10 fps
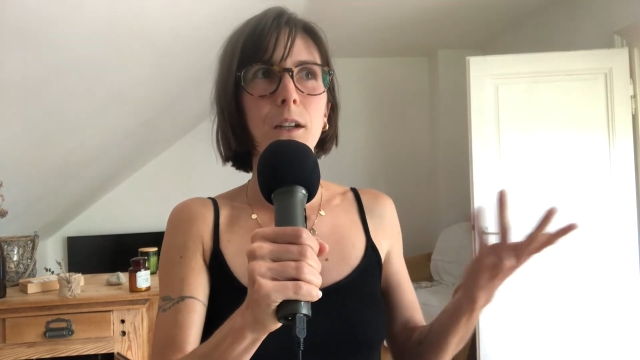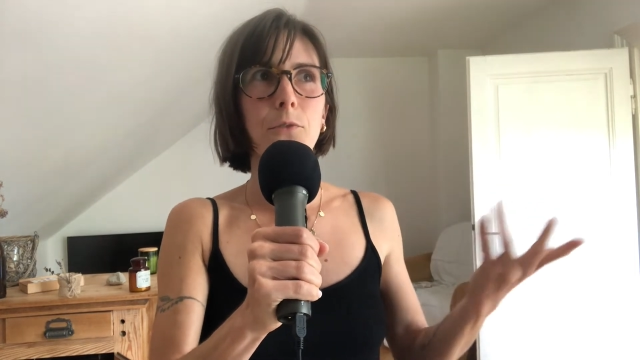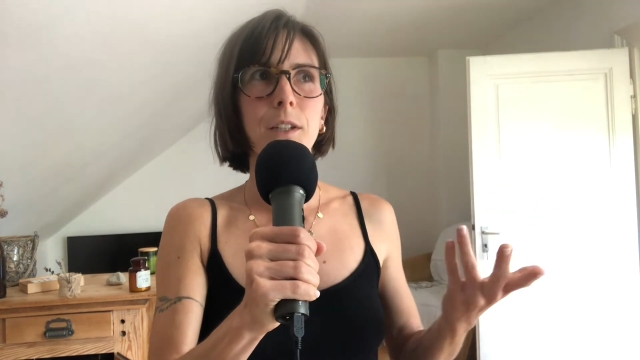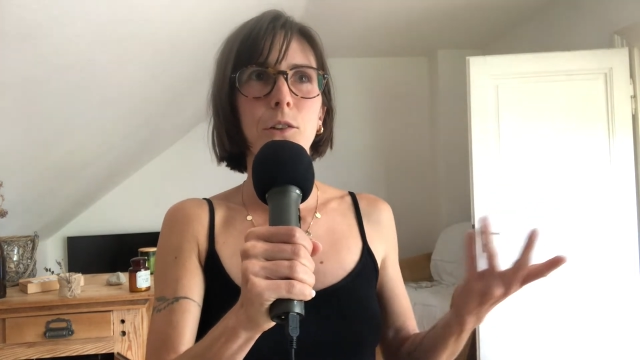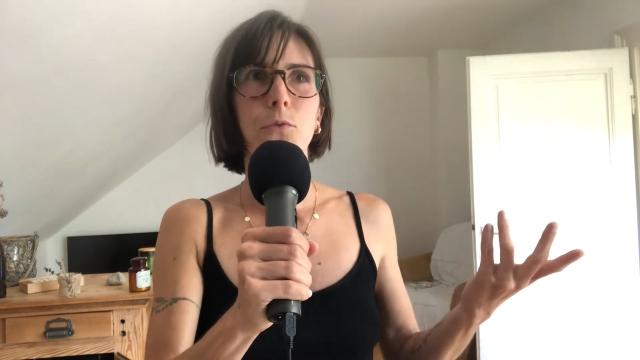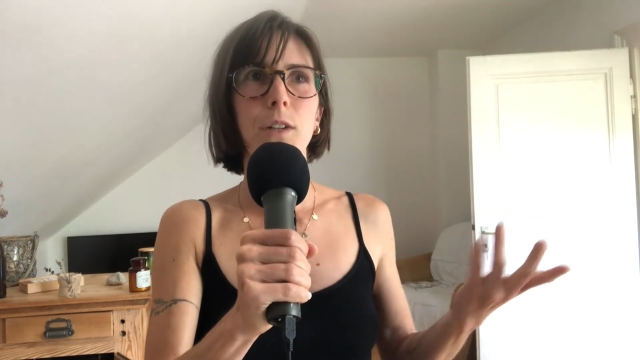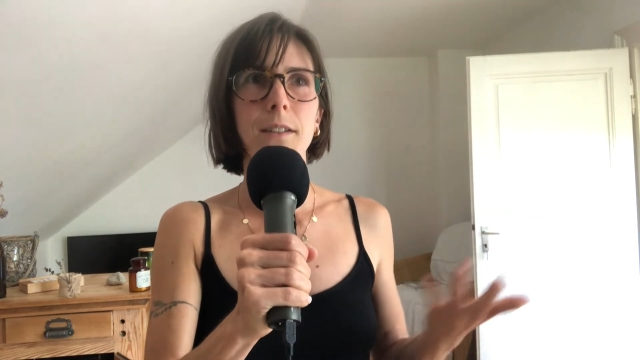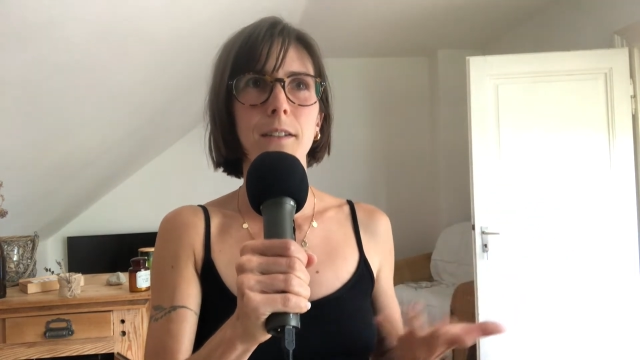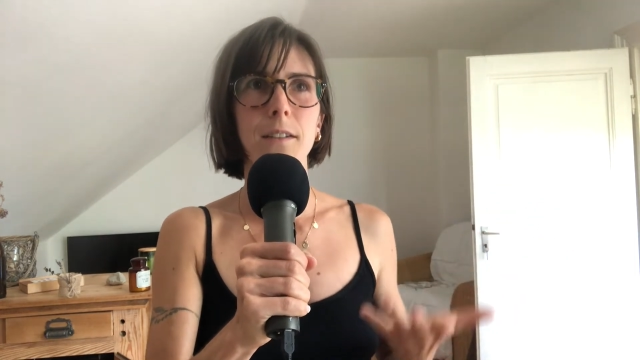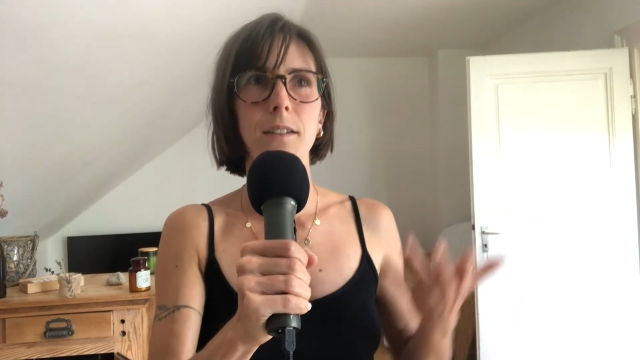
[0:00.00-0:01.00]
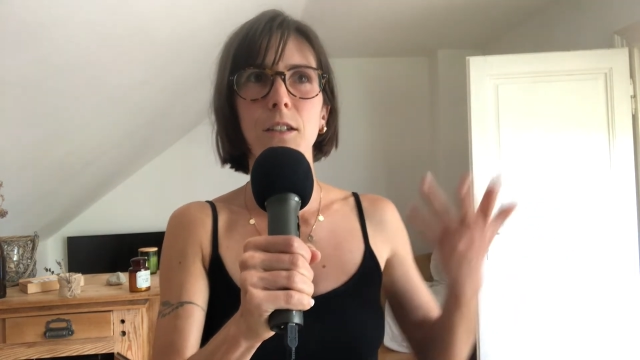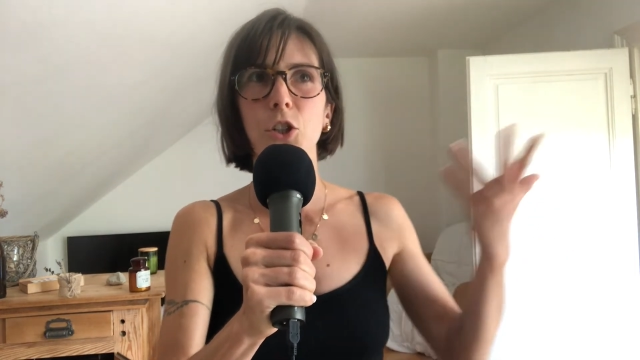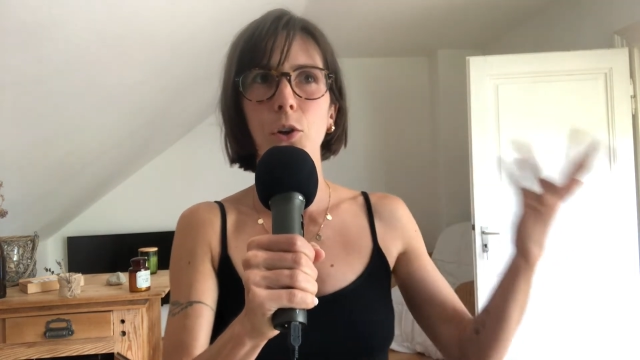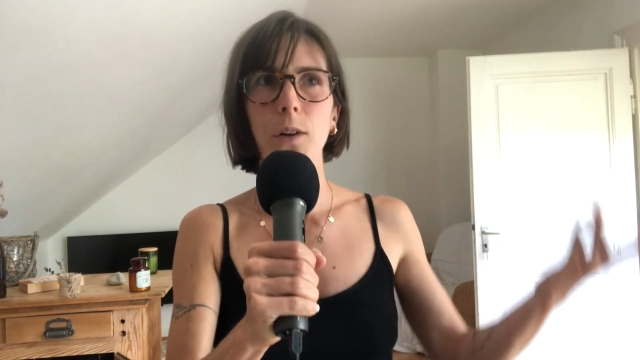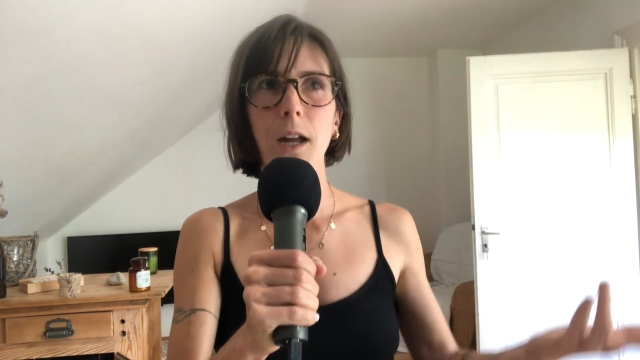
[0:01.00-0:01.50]
en fait que voilà ces,
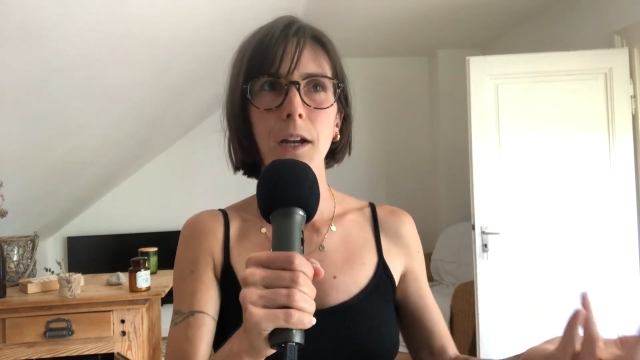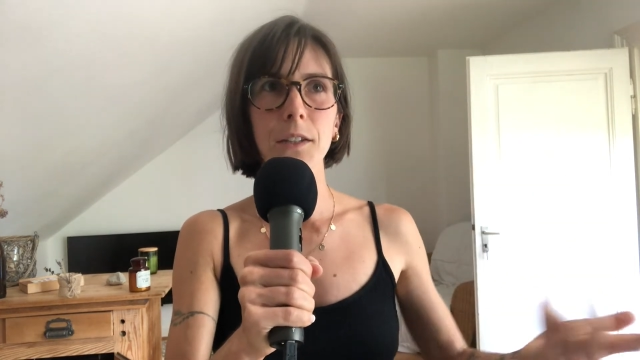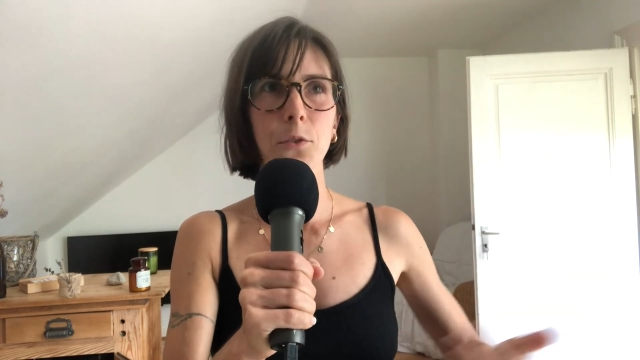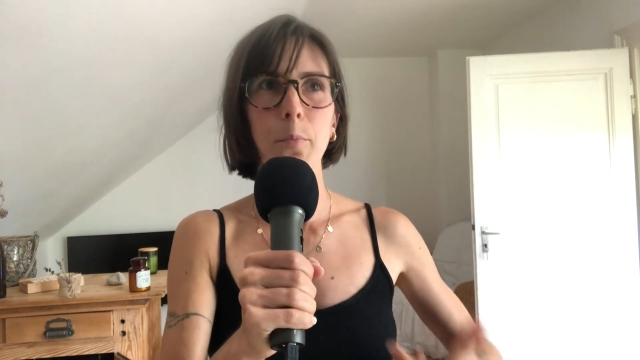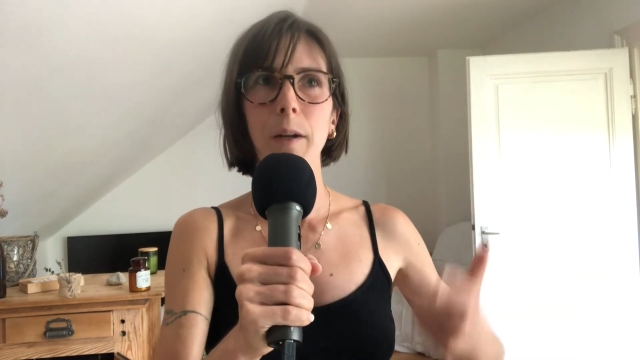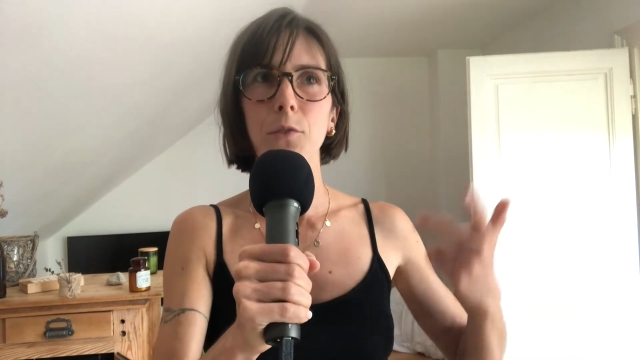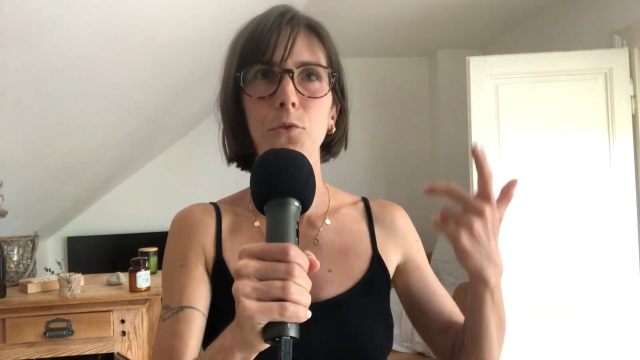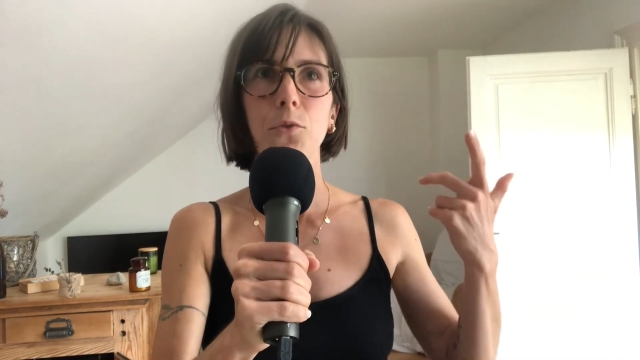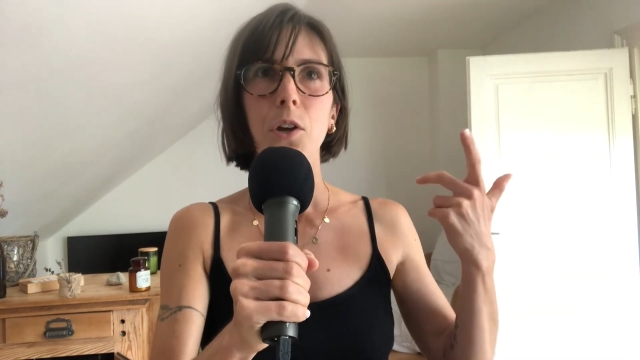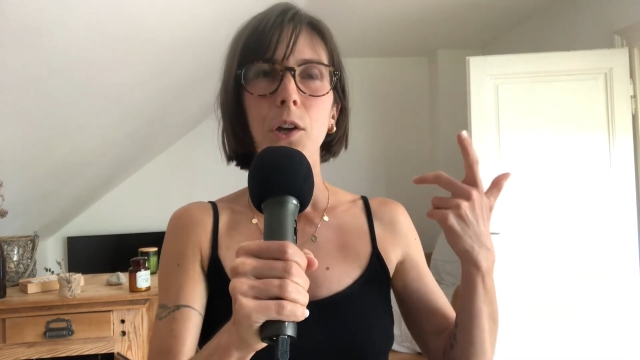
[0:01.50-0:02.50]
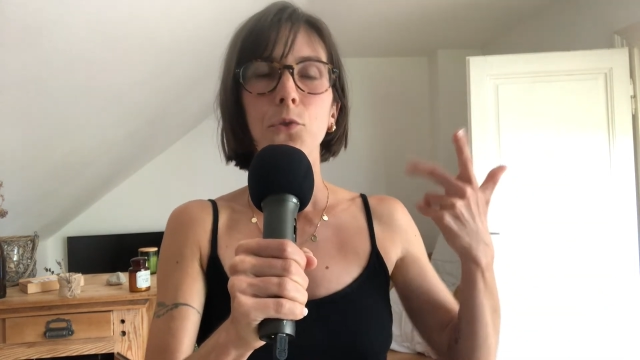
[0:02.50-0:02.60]
gens-là ils n'ont pas de,